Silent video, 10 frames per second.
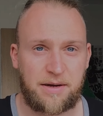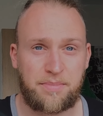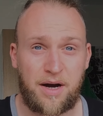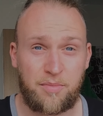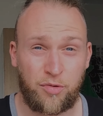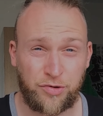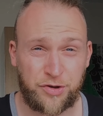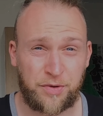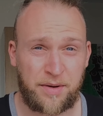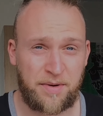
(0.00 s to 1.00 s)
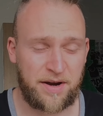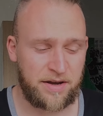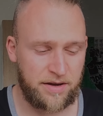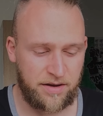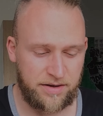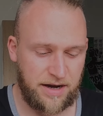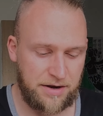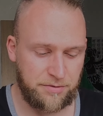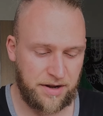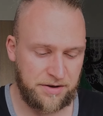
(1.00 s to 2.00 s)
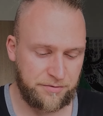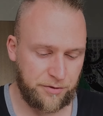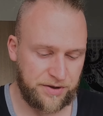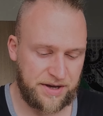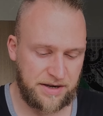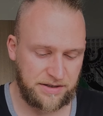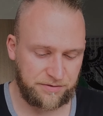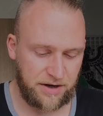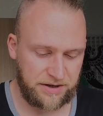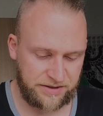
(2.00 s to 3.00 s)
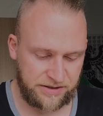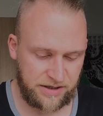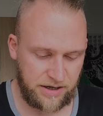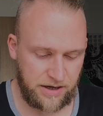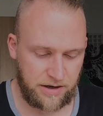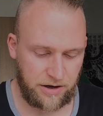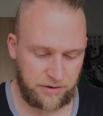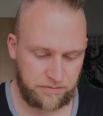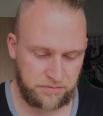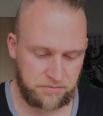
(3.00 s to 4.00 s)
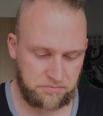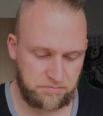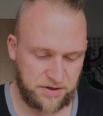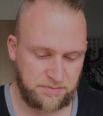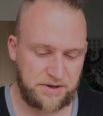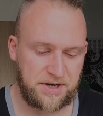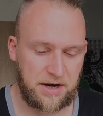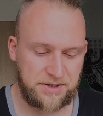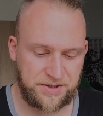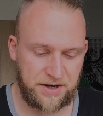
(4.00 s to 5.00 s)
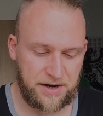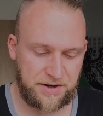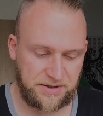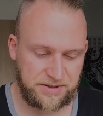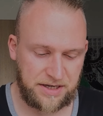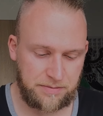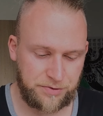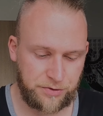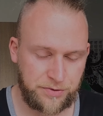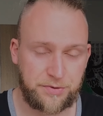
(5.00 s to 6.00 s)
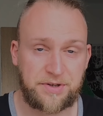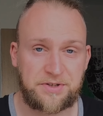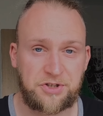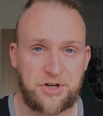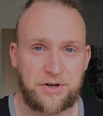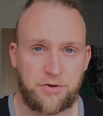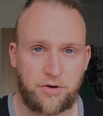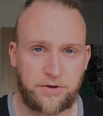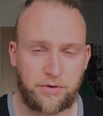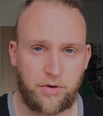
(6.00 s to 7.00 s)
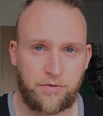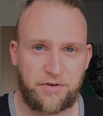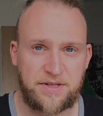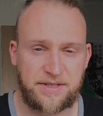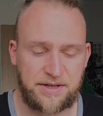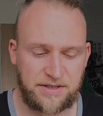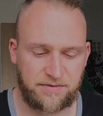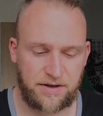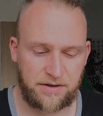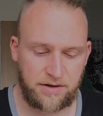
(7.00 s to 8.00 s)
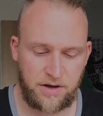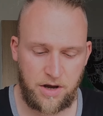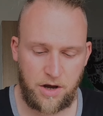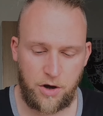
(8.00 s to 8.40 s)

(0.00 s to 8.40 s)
ich ein paar Bootschuhe dabei, der eine oder andere von euch kennt die vielleicht. Ähm, das Material ist da halt extrem dünn, sodass sie schnell trocknen können, falls sie nass werden.